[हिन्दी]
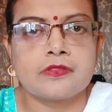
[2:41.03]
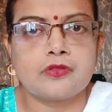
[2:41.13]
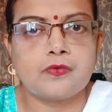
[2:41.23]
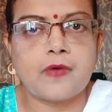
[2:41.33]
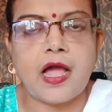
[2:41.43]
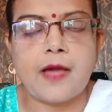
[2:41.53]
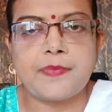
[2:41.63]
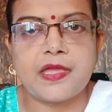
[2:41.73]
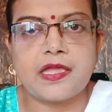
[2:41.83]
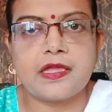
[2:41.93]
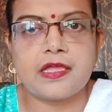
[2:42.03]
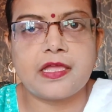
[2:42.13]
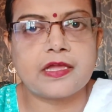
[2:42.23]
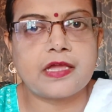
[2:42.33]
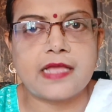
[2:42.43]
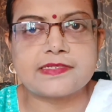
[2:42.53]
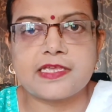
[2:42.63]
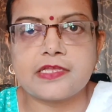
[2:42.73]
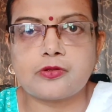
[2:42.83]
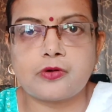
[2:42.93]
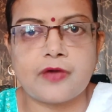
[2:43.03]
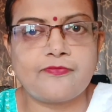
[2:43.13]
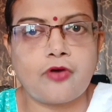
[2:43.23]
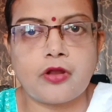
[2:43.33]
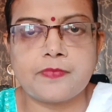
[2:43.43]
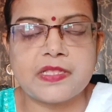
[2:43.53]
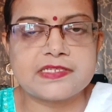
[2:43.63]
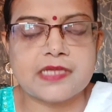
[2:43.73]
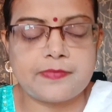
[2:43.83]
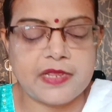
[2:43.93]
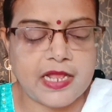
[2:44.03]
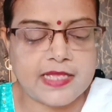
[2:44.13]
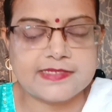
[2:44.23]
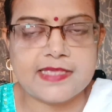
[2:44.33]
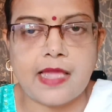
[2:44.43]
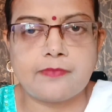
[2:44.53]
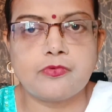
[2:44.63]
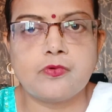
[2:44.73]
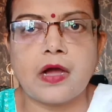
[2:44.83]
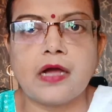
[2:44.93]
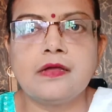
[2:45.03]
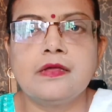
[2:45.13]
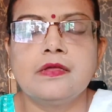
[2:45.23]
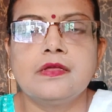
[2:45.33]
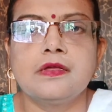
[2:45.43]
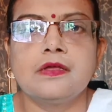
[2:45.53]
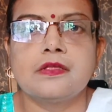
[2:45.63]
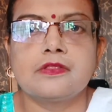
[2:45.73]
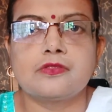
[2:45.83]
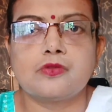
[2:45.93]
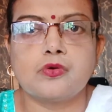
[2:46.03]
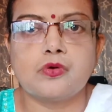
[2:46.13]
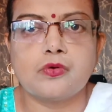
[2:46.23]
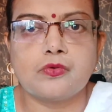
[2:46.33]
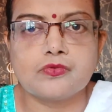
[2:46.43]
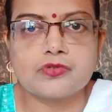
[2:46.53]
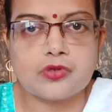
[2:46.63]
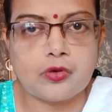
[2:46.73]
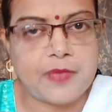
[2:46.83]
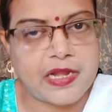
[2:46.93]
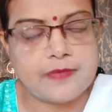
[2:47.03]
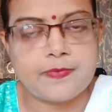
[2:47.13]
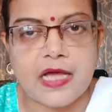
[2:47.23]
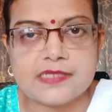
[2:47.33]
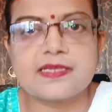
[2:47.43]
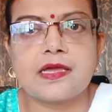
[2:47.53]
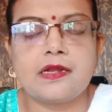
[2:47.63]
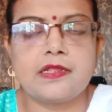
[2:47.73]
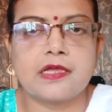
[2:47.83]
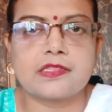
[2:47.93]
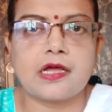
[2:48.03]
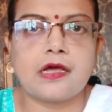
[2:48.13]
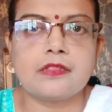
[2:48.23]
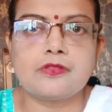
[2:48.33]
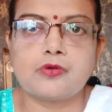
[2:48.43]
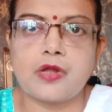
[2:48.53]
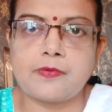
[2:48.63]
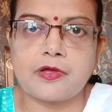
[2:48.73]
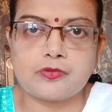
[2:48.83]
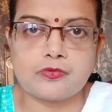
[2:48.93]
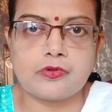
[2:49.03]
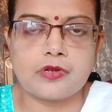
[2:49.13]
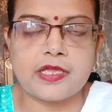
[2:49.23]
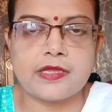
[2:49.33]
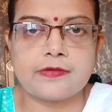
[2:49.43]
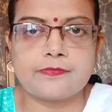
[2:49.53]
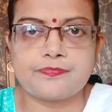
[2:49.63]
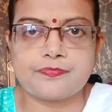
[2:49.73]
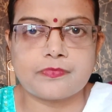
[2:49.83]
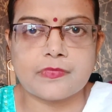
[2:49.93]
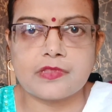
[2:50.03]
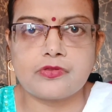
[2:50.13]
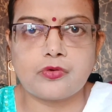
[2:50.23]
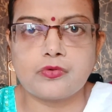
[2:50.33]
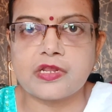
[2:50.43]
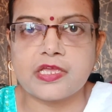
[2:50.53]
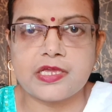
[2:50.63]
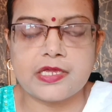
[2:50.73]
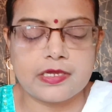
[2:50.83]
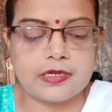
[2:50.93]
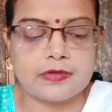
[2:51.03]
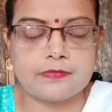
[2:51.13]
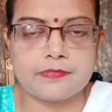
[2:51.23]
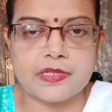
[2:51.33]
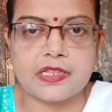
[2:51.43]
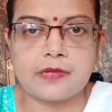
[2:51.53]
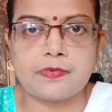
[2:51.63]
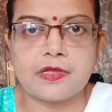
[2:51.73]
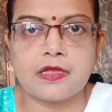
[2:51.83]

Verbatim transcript: तो वहाँ पे एक ऐसे ही थोड़ा फॉर्मल सा मेरा एग्ज़ाम हुआ तो उसको मैंने पास कर लिया था थोड़ा बहुत उन्होंने जो उनकी मतलब